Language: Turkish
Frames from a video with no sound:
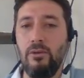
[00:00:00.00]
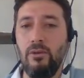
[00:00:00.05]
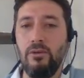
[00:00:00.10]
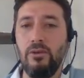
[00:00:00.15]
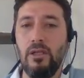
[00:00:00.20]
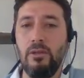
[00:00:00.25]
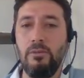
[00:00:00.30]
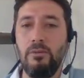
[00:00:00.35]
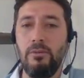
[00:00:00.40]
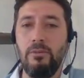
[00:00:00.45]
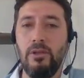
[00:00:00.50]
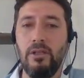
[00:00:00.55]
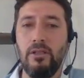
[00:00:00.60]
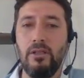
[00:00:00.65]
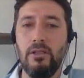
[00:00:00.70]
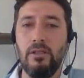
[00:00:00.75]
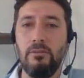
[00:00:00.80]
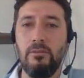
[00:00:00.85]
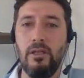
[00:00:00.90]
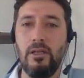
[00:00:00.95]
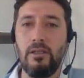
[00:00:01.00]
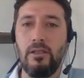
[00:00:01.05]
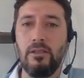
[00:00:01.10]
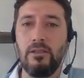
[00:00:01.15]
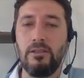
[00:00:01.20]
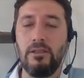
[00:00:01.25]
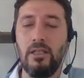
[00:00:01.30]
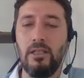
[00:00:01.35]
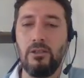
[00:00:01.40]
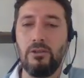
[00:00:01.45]
Onlara bir bakalım
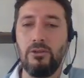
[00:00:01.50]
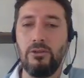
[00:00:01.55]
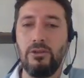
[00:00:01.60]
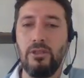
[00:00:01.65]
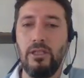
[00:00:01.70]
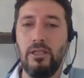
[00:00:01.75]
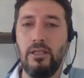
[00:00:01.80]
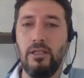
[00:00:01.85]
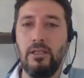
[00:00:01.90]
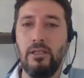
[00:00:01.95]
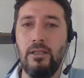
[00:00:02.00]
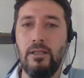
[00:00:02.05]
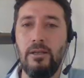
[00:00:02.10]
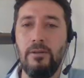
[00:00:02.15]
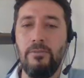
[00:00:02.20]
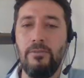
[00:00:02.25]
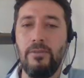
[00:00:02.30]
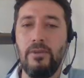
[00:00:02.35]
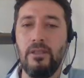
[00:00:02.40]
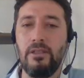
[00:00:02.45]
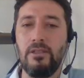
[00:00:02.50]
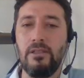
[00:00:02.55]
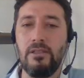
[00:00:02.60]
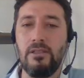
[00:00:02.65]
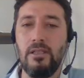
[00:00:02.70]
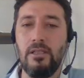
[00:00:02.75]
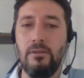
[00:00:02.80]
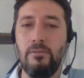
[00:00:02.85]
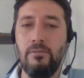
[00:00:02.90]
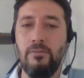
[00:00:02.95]
arkadaşlar. Şu şekilde
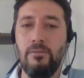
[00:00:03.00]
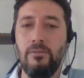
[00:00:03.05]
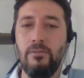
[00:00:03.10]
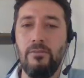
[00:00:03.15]
çizelim.